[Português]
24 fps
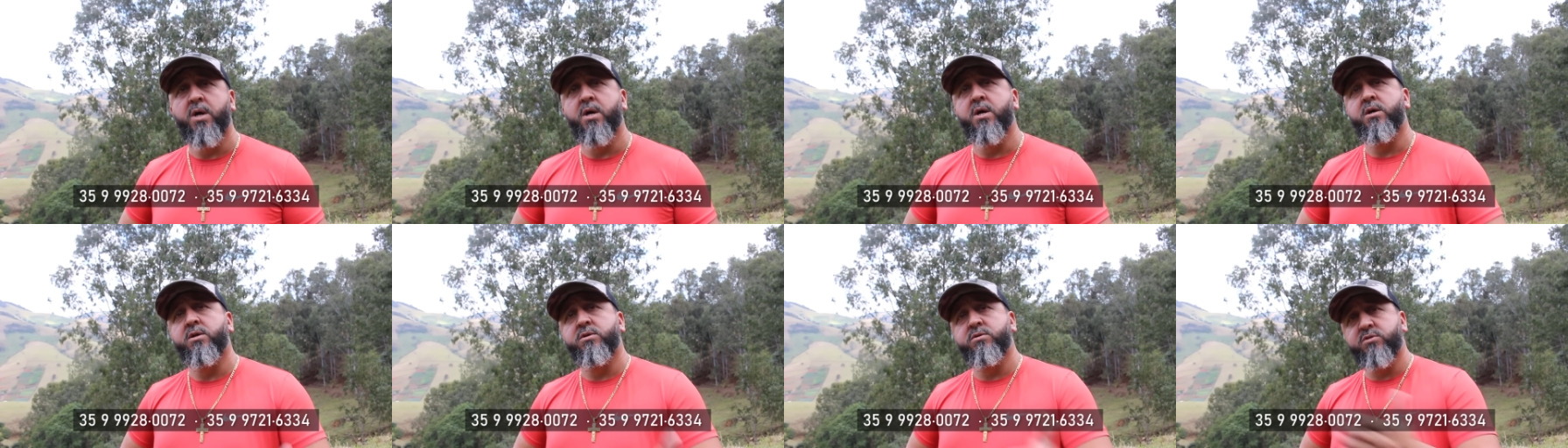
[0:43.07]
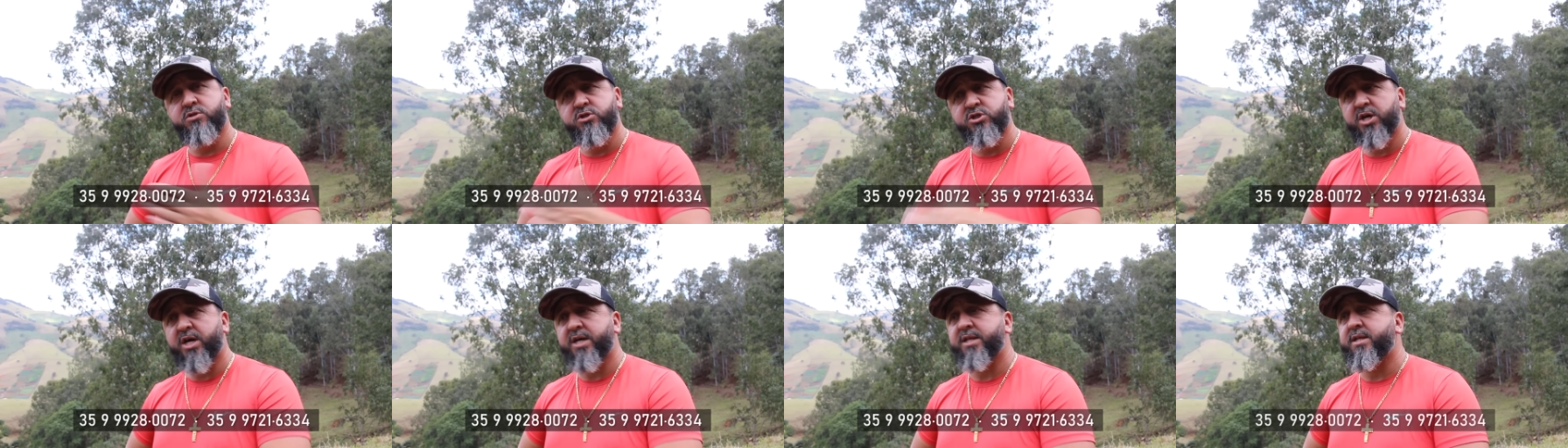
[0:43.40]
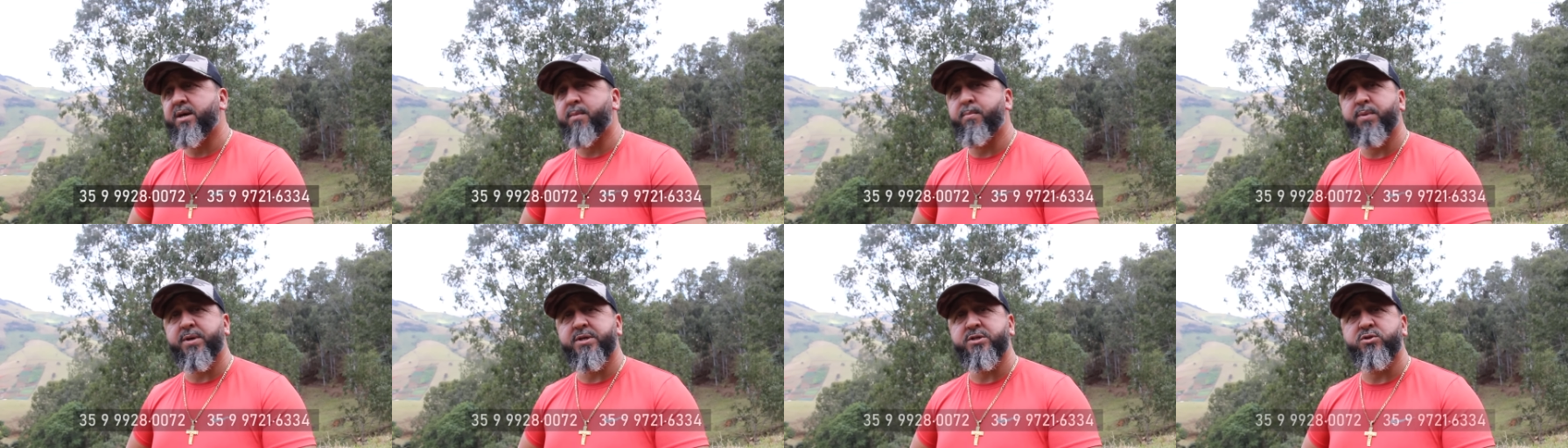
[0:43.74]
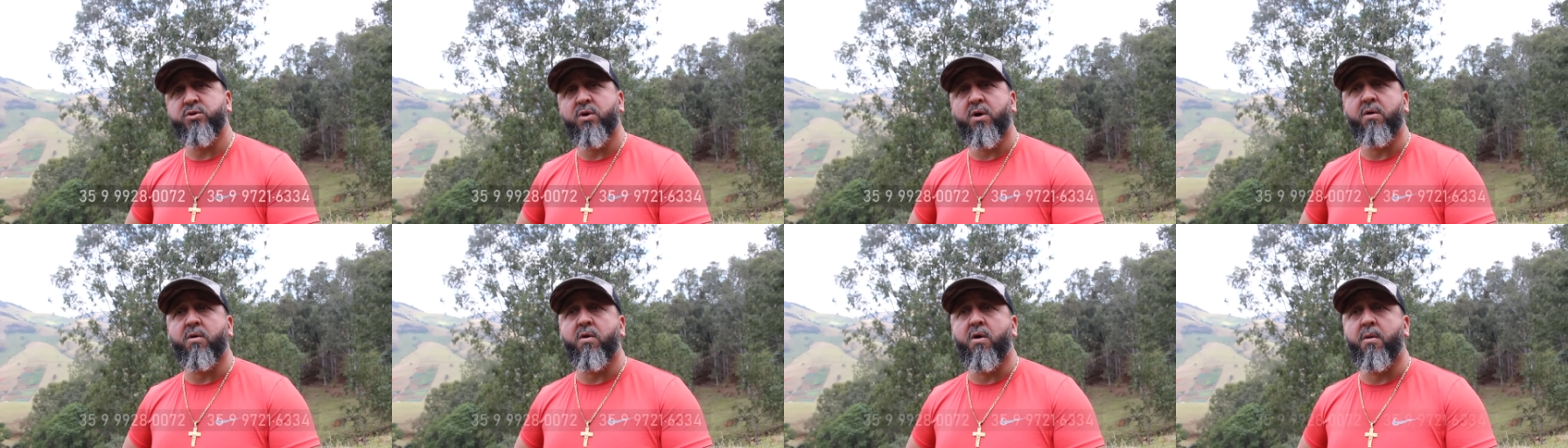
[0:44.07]
Tudo gente. Do jeito da
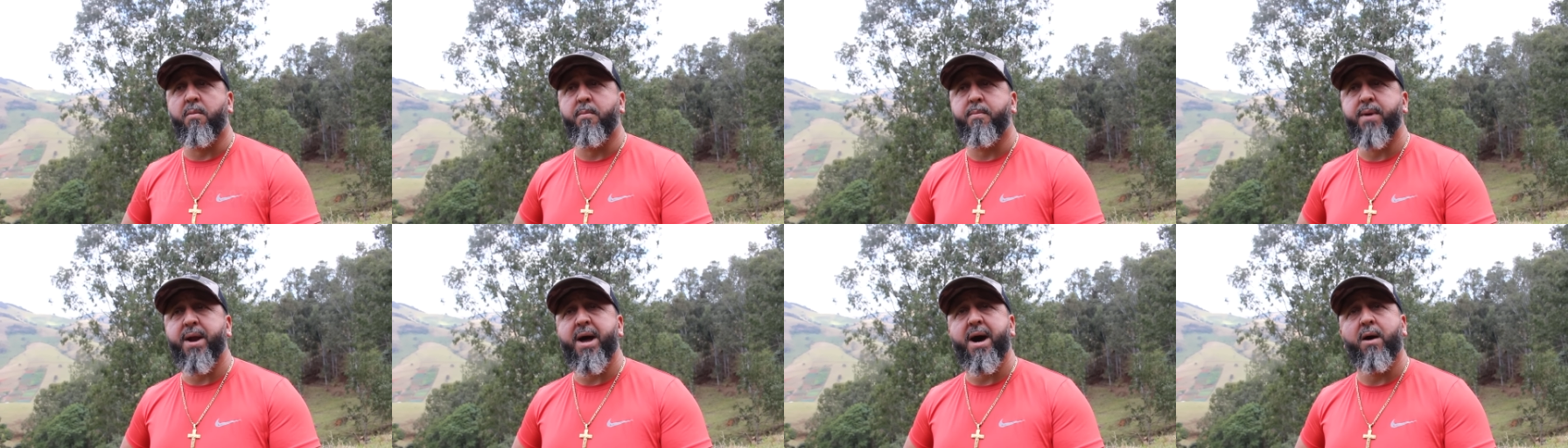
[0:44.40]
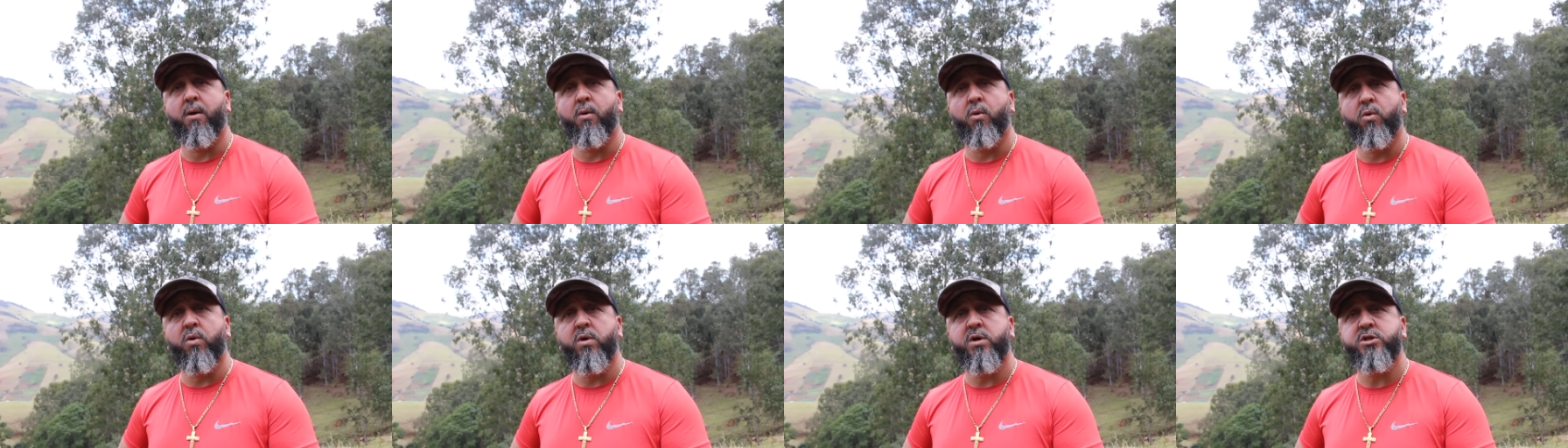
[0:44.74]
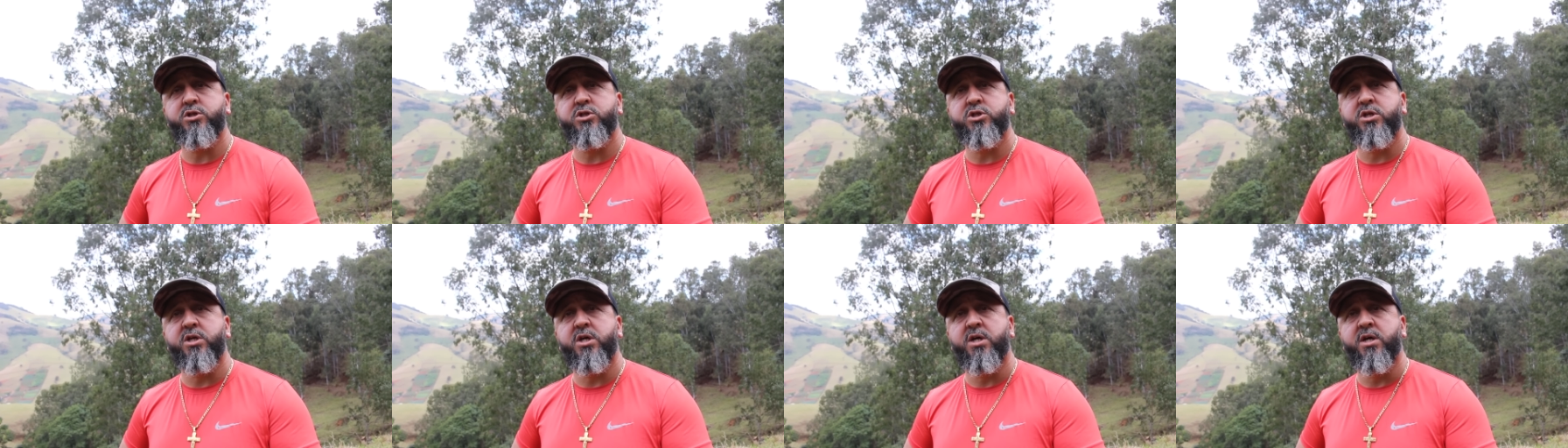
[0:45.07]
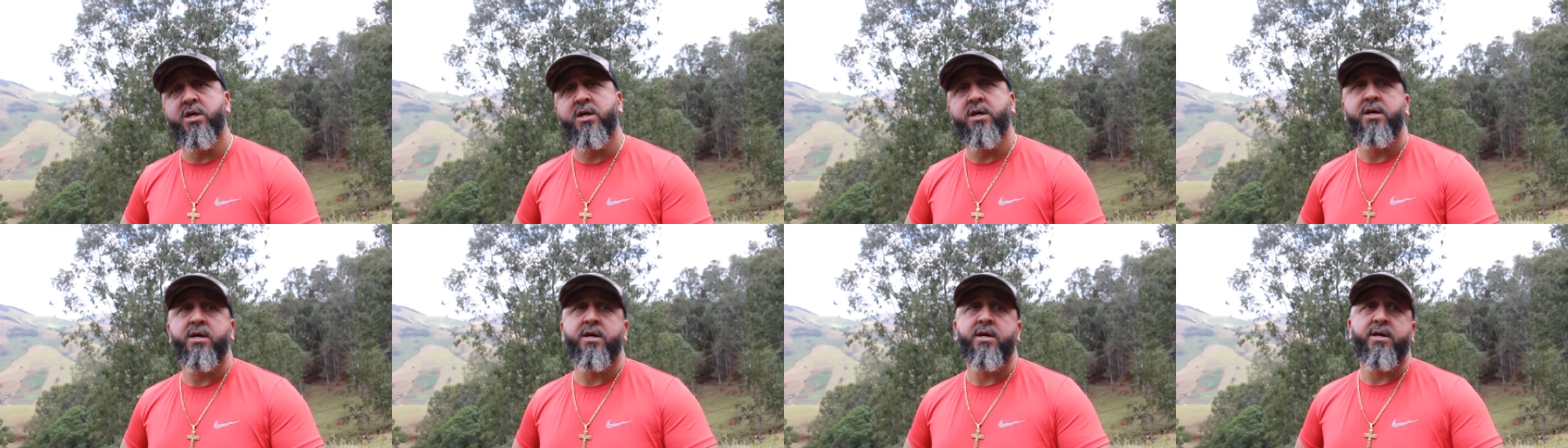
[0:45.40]
pessoa comprar hoje
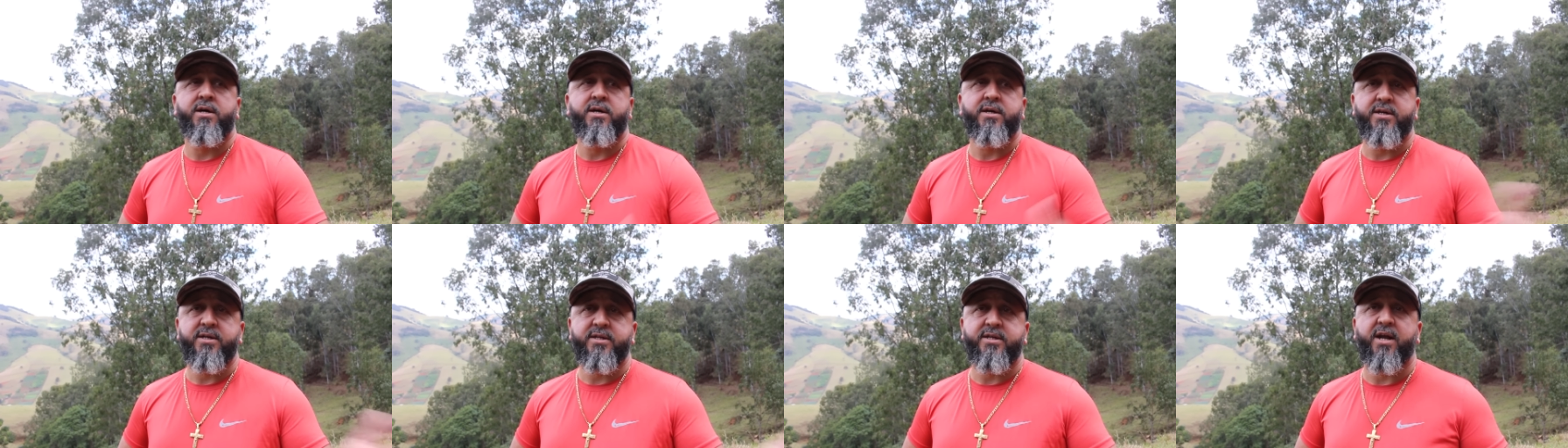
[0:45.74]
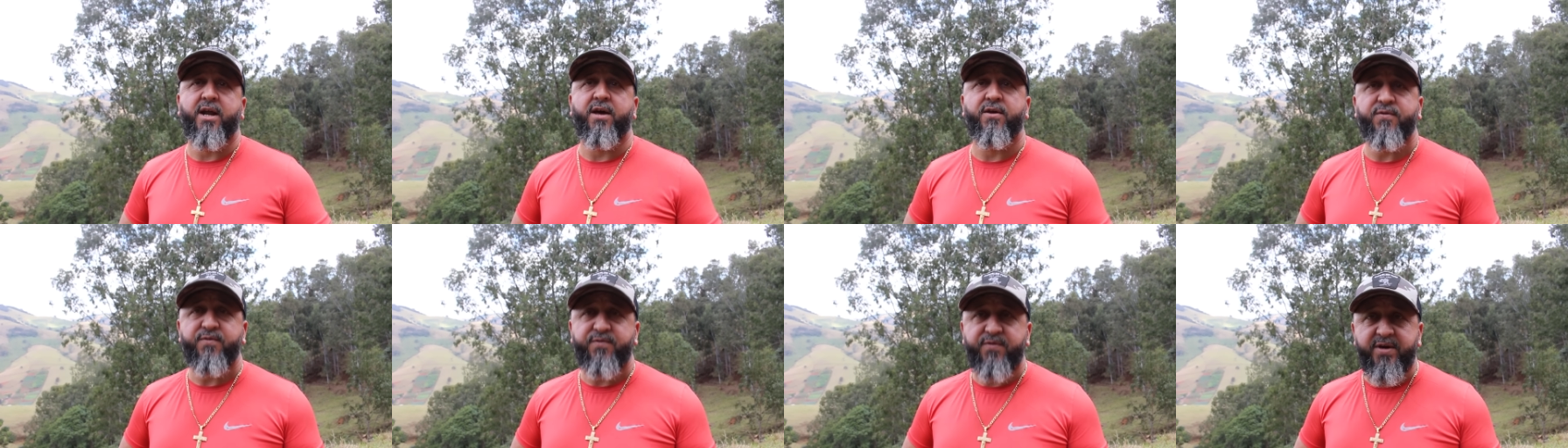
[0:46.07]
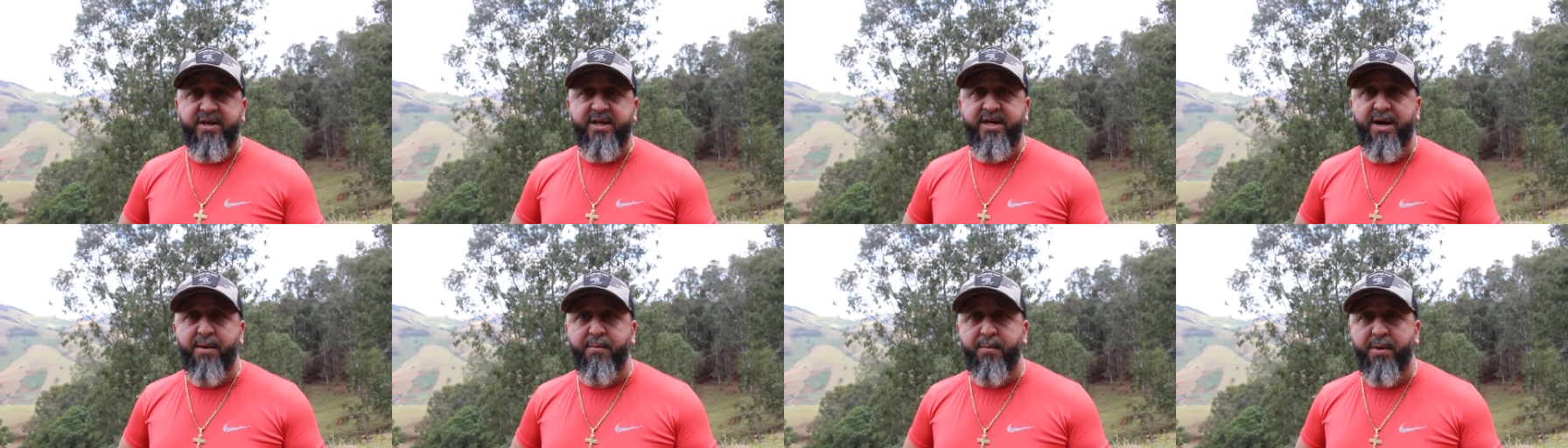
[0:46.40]
e transferir